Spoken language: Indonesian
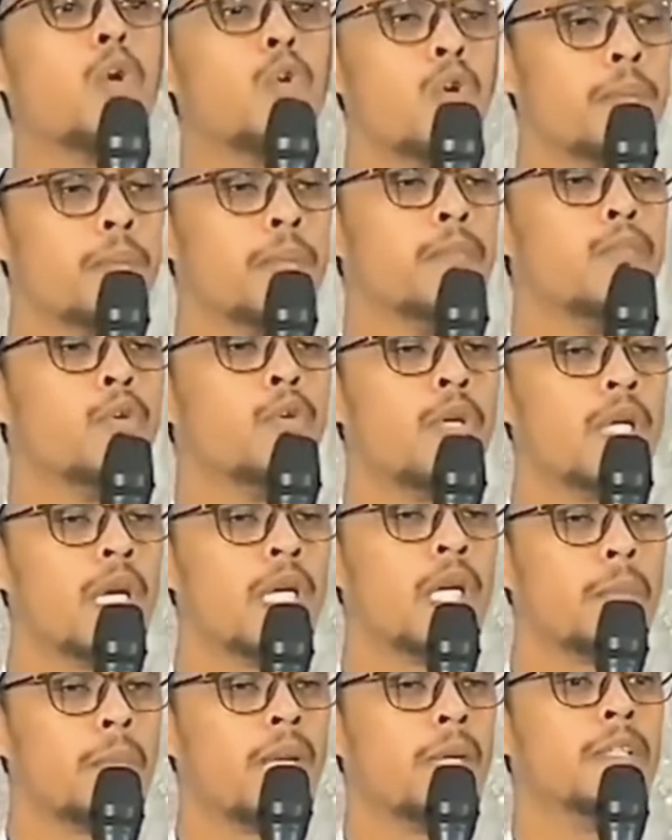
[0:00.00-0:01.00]
itu jauh
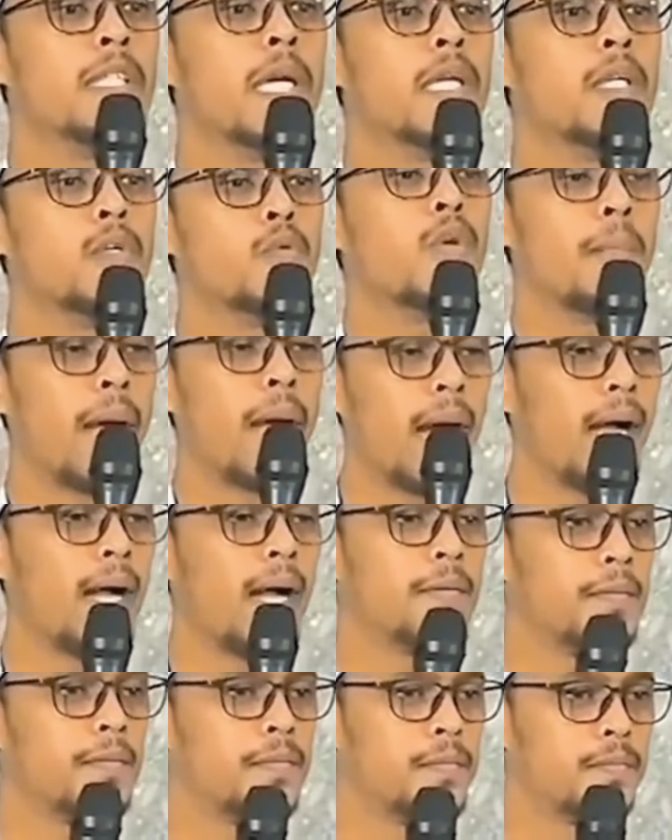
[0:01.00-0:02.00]
lebih mulia daripada menjadi
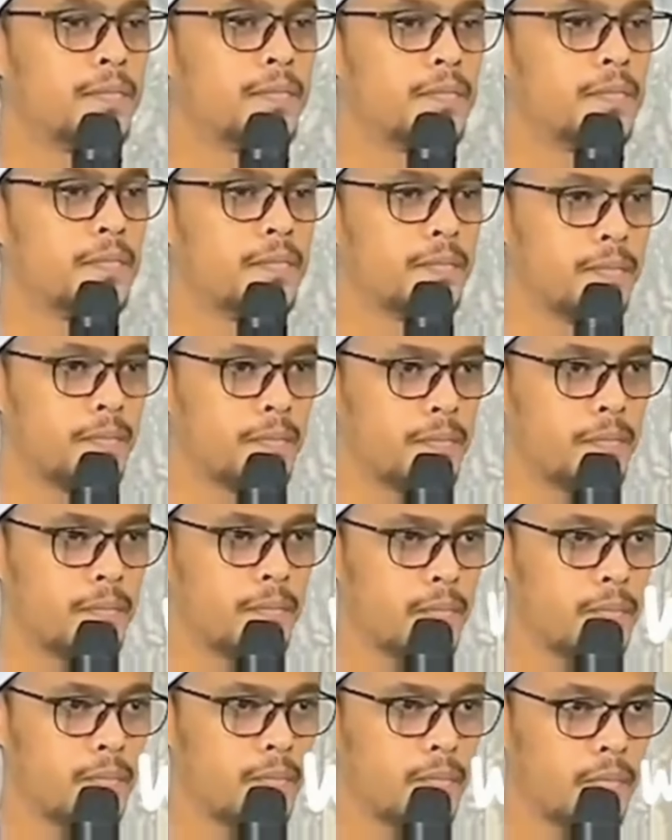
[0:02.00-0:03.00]
ulama.
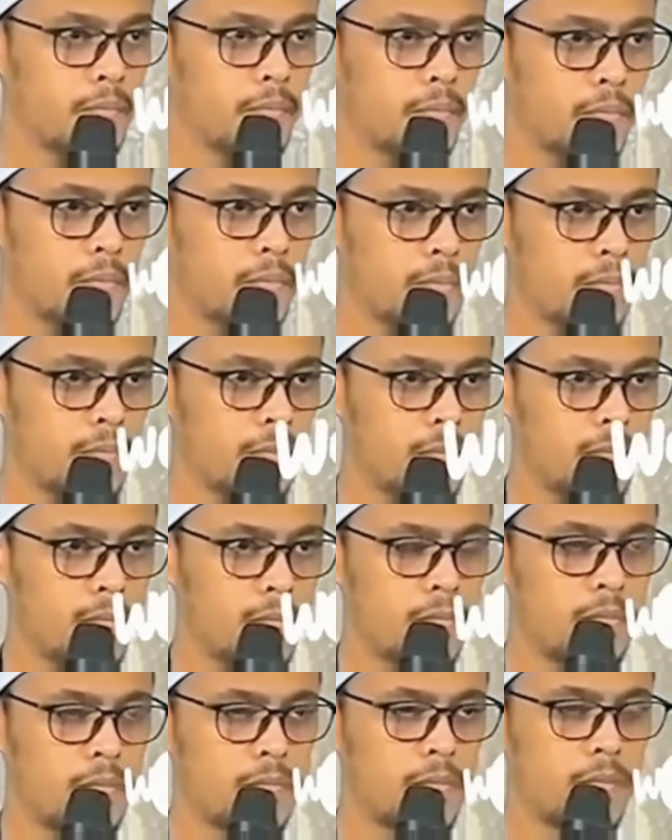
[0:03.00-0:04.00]
Wow.
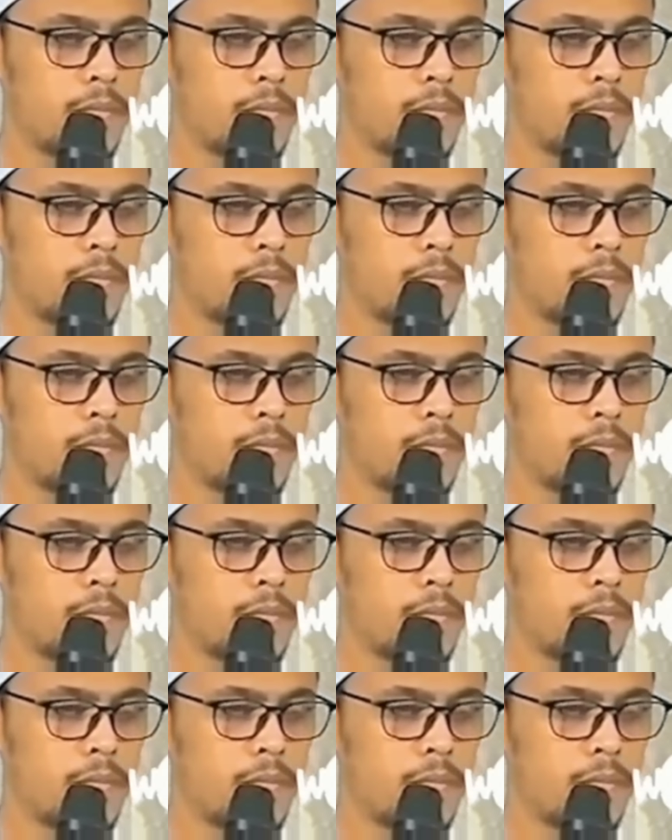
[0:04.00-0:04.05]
